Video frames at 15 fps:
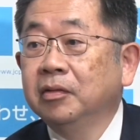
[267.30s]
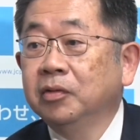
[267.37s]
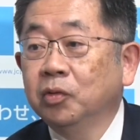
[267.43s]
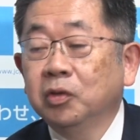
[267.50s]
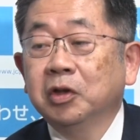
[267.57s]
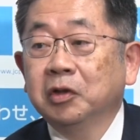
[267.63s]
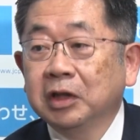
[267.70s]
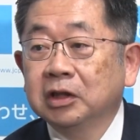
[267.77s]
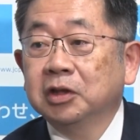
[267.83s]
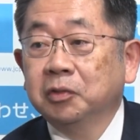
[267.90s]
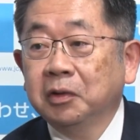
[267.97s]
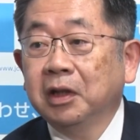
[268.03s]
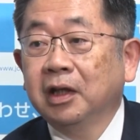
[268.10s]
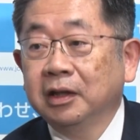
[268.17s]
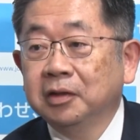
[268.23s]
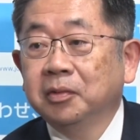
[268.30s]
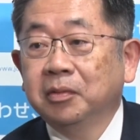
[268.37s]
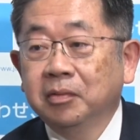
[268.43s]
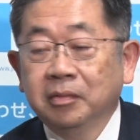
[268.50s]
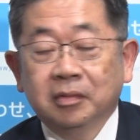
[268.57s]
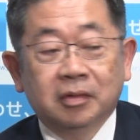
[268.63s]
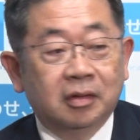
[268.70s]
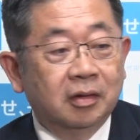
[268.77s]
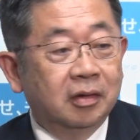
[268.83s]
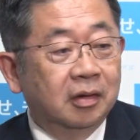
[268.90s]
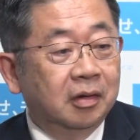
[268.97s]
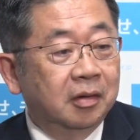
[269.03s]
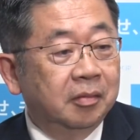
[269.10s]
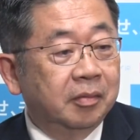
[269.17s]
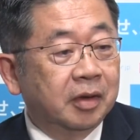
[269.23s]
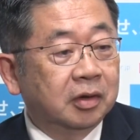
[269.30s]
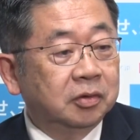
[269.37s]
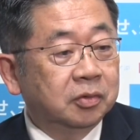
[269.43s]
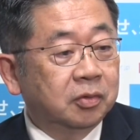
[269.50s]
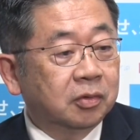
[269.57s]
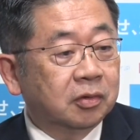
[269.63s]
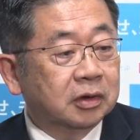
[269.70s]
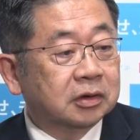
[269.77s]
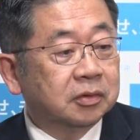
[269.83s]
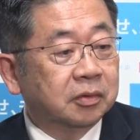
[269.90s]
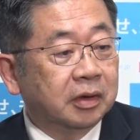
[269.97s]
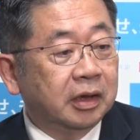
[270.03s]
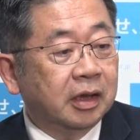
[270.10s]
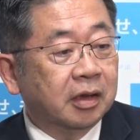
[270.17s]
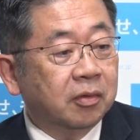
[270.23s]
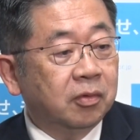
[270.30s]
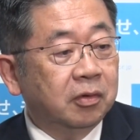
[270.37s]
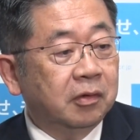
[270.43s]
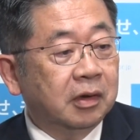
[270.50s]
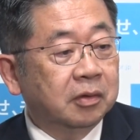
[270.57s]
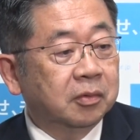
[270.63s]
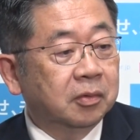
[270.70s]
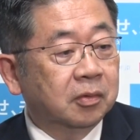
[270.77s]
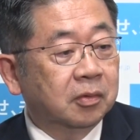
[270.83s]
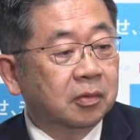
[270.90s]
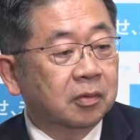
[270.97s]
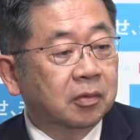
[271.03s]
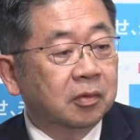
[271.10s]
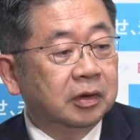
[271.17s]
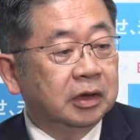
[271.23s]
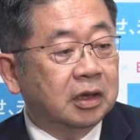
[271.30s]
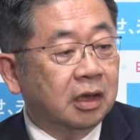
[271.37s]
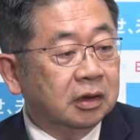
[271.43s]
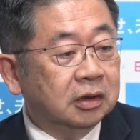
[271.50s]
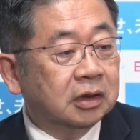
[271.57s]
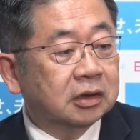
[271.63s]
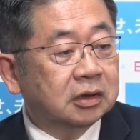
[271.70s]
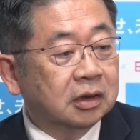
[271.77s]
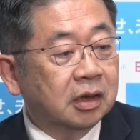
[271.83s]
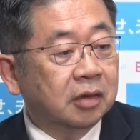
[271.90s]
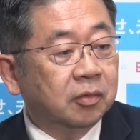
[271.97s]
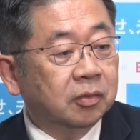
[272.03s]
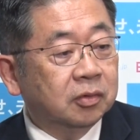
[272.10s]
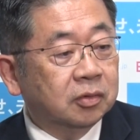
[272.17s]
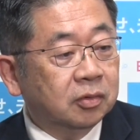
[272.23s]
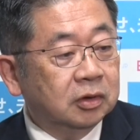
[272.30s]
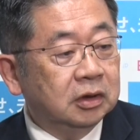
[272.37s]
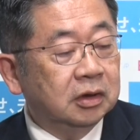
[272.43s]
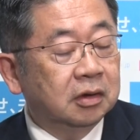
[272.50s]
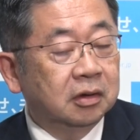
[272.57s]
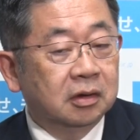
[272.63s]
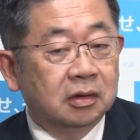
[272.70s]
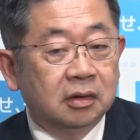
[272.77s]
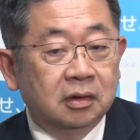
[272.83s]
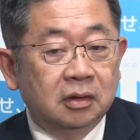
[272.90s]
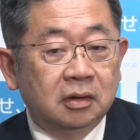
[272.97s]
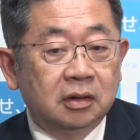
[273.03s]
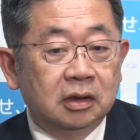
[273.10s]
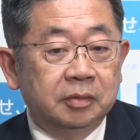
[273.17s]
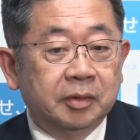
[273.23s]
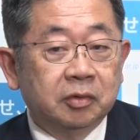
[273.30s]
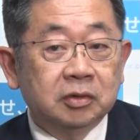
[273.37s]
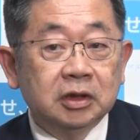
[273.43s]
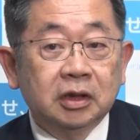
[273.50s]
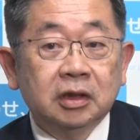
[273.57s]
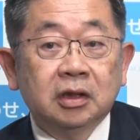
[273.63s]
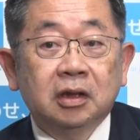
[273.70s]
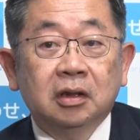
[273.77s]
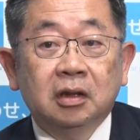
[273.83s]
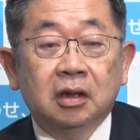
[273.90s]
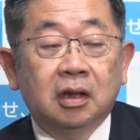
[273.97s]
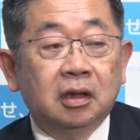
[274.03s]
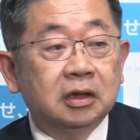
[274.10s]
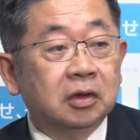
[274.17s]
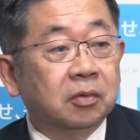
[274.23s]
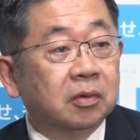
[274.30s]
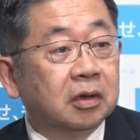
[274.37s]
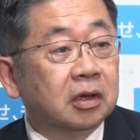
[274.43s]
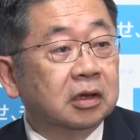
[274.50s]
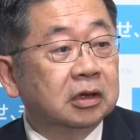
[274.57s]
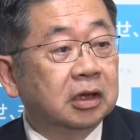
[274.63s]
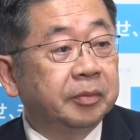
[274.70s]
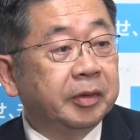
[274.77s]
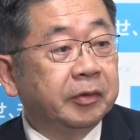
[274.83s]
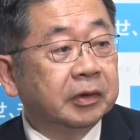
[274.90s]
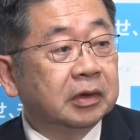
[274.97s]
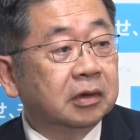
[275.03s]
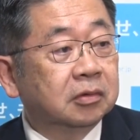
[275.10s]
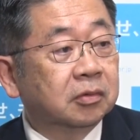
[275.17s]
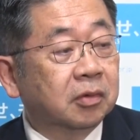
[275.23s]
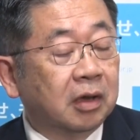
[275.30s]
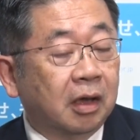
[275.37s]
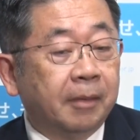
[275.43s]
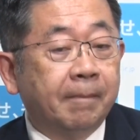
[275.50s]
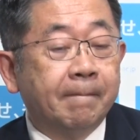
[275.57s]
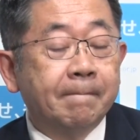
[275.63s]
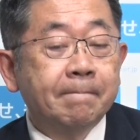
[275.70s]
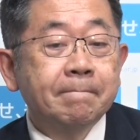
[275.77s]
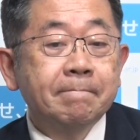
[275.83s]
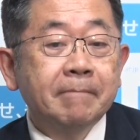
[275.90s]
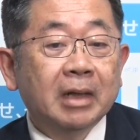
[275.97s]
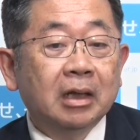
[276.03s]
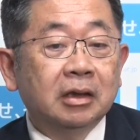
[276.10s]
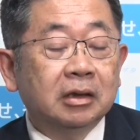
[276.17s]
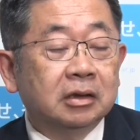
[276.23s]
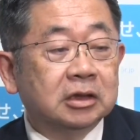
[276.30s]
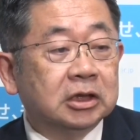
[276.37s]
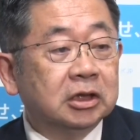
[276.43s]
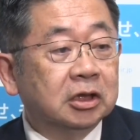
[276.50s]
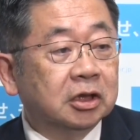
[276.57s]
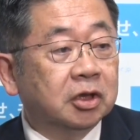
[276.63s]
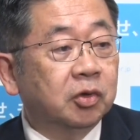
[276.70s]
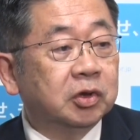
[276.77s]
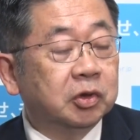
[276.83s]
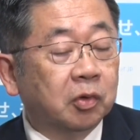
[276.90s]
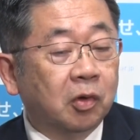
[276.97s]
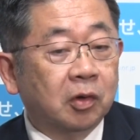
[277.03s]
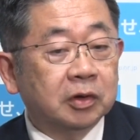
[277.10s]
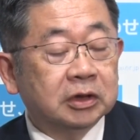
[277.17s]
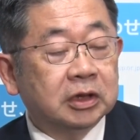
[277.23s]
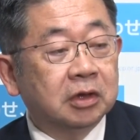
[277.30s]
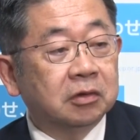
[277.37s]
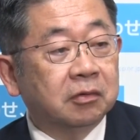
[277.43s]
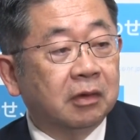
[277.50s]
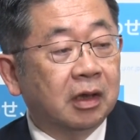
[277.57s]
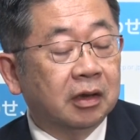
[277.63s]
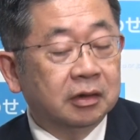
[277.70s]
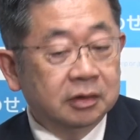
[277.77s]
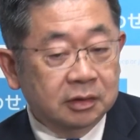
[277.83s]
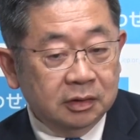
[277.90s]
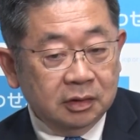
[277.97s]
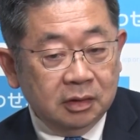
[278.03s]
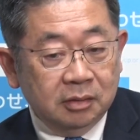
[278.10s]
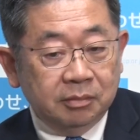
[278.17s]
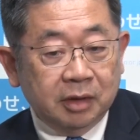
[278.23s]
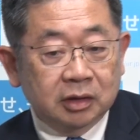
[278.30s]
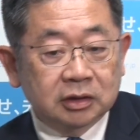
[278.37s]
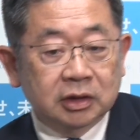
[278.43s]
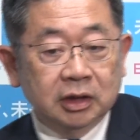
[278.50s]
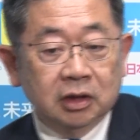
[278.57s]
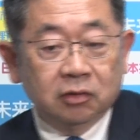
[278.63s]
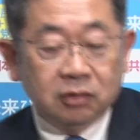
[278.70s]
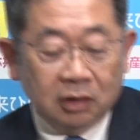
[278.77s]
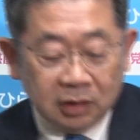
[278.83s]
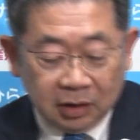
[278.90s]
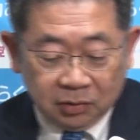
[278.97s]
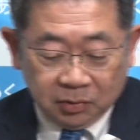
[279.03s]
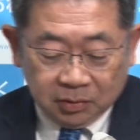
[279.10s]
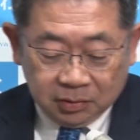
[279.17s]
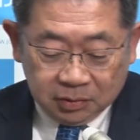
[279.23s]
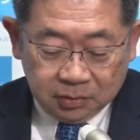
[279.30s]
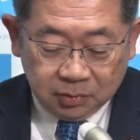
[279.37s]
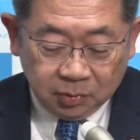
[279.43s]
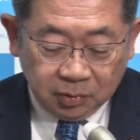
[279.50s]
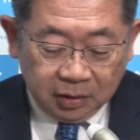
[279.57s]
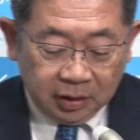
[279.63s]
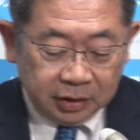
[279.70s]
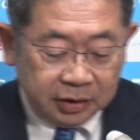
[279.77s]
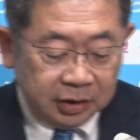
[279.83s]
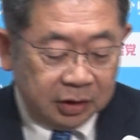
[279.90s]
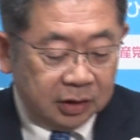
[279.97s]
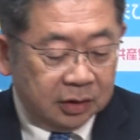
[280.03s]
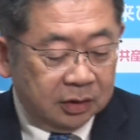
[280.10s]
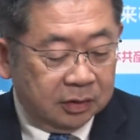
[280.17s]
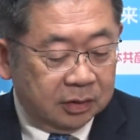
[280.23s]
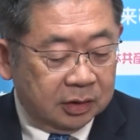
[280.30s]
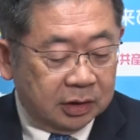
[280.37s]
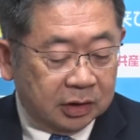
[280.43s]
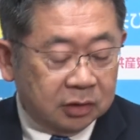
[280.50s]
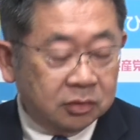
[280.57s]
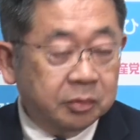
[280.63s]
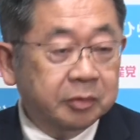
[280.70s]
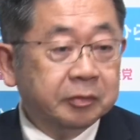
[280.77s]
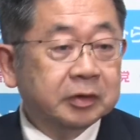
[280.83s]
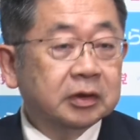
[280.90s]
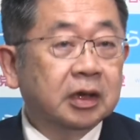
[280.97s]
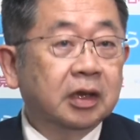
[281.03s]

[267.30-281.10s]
動議を出したことはないと、まあ、いうことですので、これはあのいかにですね本当に今の政権が議論から逃げ回っているのか、審議拒否をしているのは、まあ、政権の側だということがはっきり出ていると思いま